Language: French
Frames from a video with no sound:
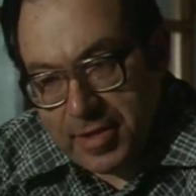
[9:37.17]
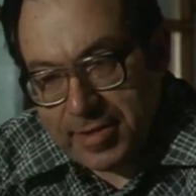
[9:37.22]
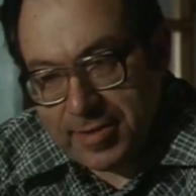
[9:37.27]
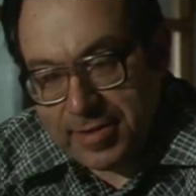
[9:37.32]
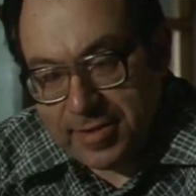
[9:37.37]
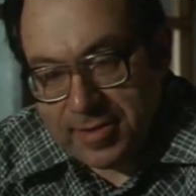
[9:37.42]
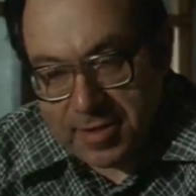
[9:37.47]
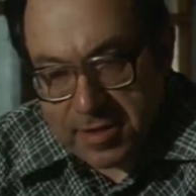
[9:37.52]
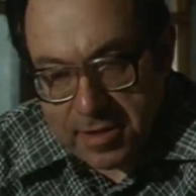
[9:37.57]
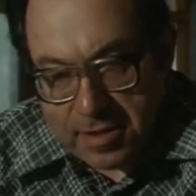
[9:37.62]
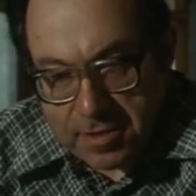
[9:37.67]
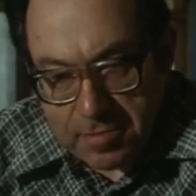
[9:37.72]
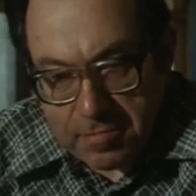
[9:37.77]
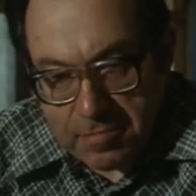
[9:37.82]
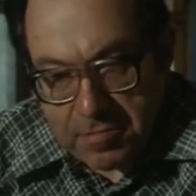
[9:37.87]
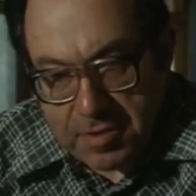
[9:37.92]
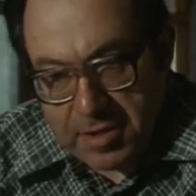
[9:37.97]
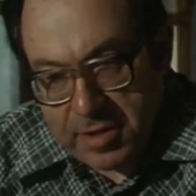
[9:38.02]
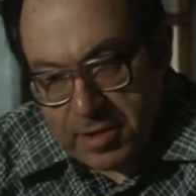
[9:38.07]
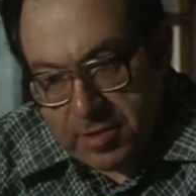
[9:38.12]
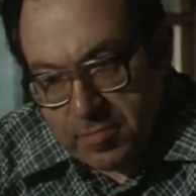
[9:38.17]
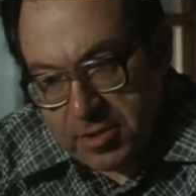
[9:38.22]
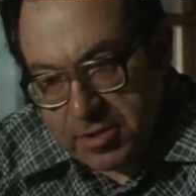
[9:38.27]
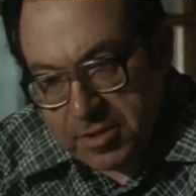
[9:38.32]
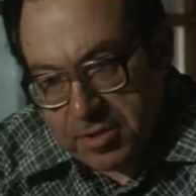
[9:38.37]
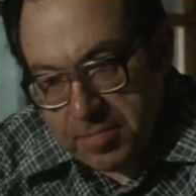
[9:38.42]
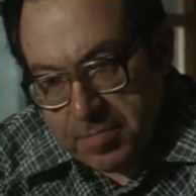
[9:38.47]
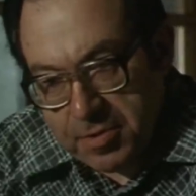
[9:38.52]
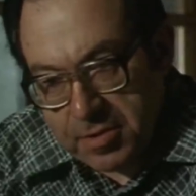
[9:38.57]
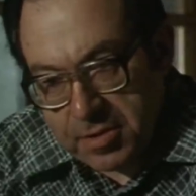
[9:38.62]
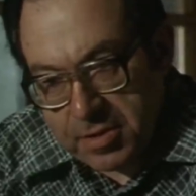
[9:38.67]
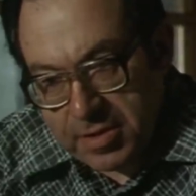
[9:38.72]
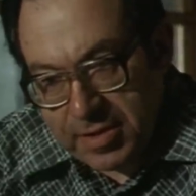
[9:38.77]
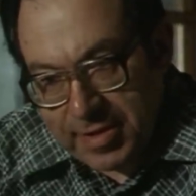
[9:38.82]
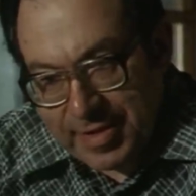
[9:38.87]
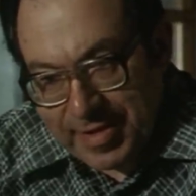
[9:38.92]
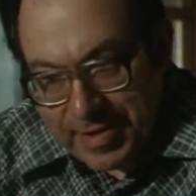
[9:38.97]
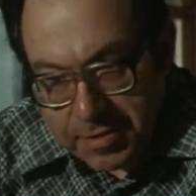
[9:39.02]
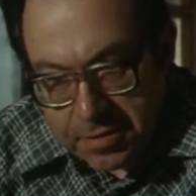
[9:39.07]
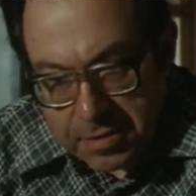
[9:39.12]
ne se concentrent pas tant sur le
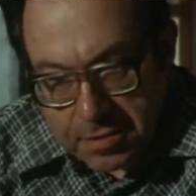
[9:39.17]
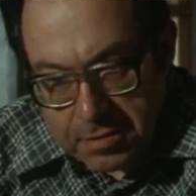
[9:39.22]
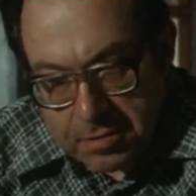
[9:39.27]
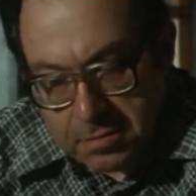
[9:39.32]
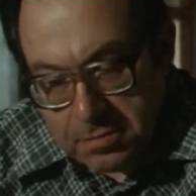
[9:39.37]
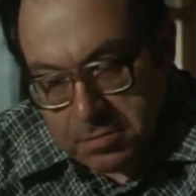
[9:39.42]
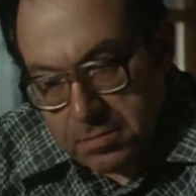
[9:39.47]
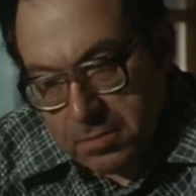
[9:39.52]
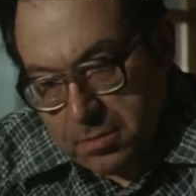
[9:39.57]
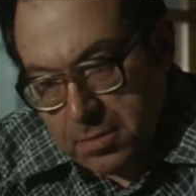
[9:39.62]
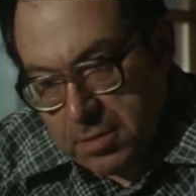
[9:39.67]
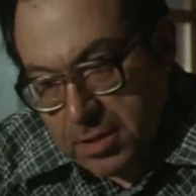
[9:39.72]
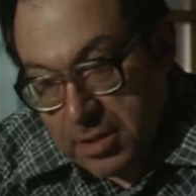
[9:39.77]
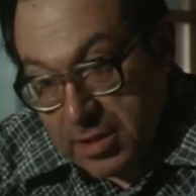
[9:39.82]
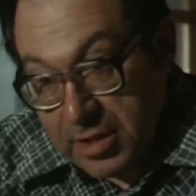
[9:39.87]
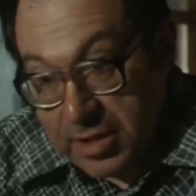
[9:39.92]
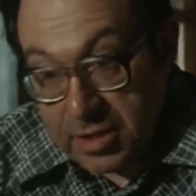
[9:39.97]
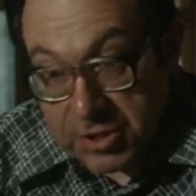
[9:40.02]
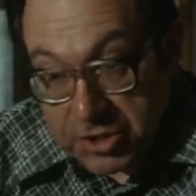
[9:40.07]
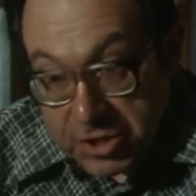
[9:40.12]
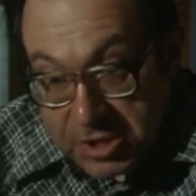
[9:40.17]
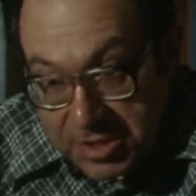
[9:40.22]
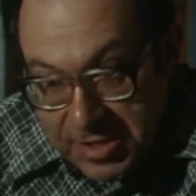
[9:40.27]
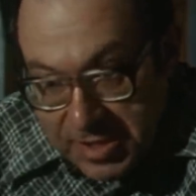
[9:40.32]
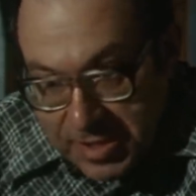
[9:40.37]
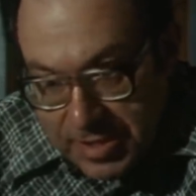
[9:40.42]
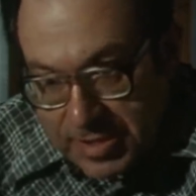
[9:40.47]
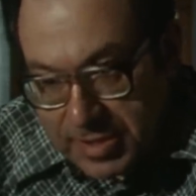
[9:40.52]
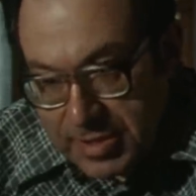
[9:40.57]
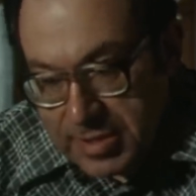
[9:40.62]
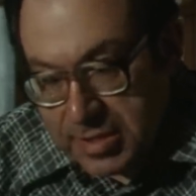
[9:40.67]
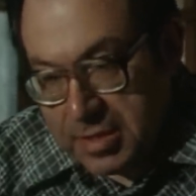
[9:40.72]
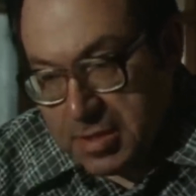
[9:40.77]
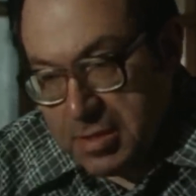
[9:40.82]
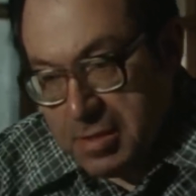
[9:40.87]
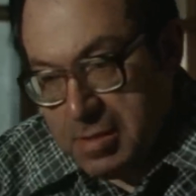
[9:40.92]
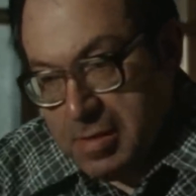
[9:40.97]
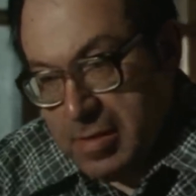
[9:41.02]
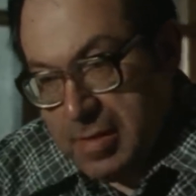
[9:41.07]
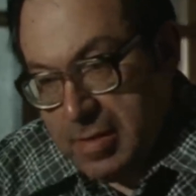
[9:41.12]
savoir historique que les œuvres
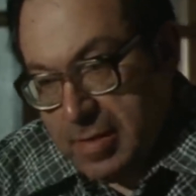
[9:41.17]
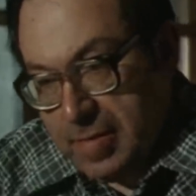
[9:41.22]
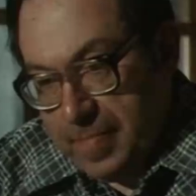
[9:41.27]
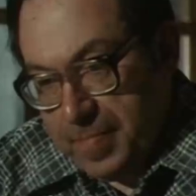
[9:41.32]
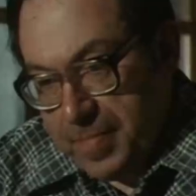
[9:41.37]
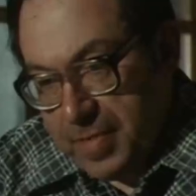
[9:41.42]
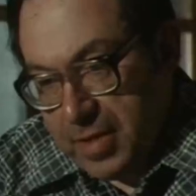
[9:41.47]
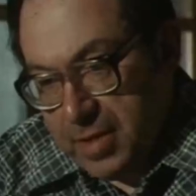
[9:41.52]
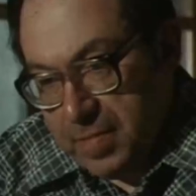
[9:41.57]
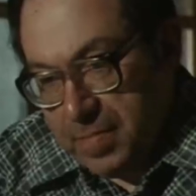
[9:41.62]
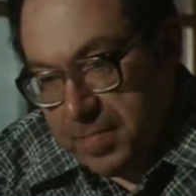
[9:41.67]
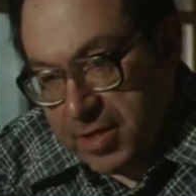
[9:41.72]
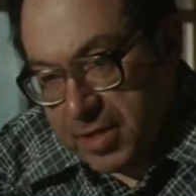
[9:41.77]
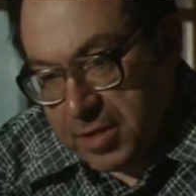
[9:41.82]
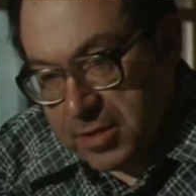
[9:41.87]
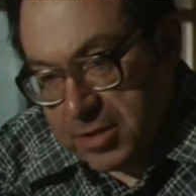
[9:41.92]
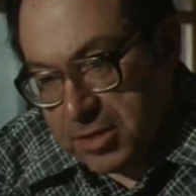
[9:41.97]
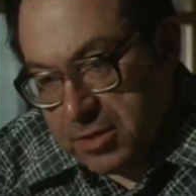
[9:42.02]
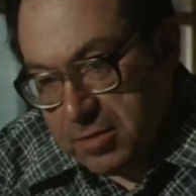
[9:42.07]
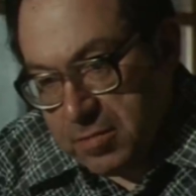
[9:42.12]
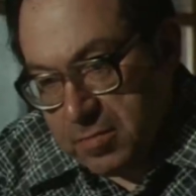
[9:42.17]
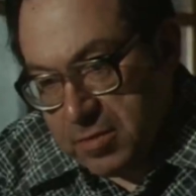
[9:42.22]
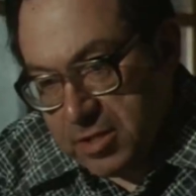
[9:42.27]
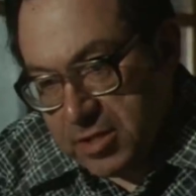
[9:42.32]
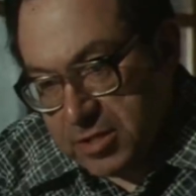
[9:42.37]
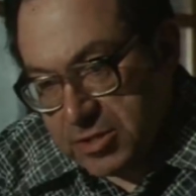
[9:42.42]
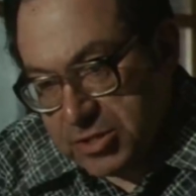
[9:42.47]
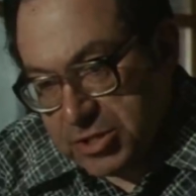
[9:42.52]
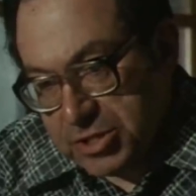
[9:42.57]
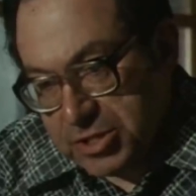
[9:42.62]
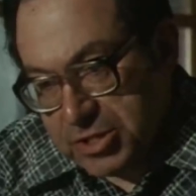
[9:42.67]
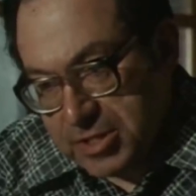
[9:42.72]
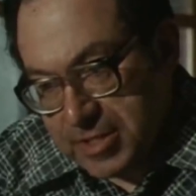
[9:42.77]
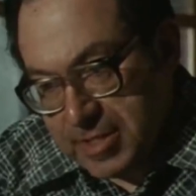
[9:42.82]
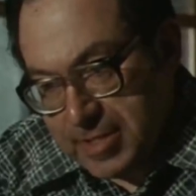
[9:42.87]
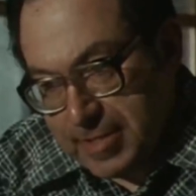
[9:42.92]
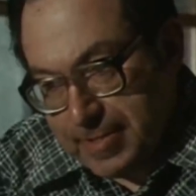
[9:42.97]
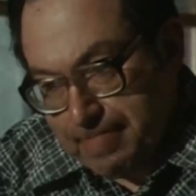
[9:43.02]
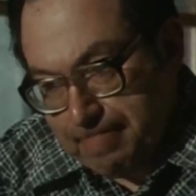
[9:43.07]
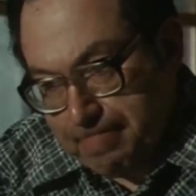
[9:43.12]
comportent, mais sur leur projet
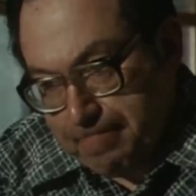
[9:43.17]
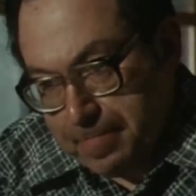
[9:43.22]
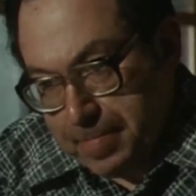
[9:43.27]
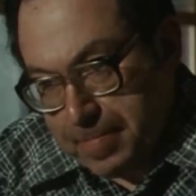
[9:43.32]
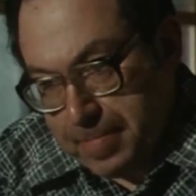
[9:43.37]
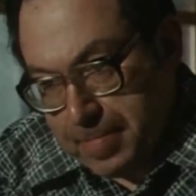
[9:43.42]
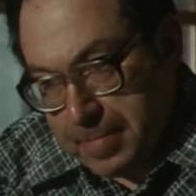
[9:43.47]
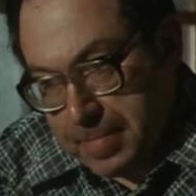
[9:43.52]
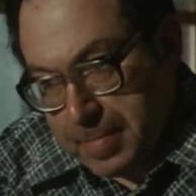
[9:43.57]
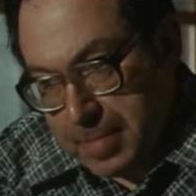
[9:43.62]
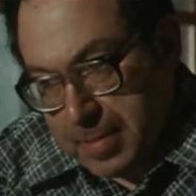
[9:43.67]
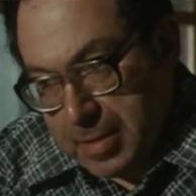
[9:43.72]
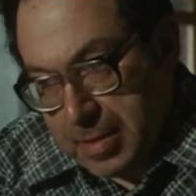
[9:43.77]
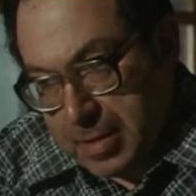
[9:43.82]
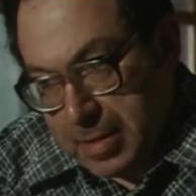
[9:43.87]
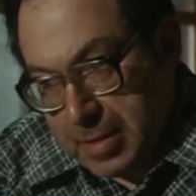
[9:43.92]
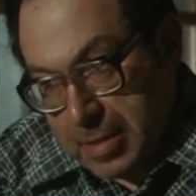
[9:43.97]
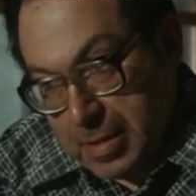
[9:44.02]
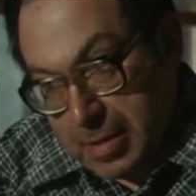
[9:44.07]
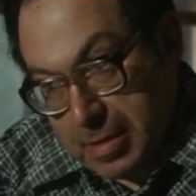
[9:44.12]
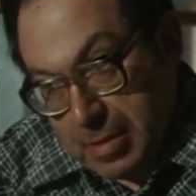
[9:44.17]
commémoratif.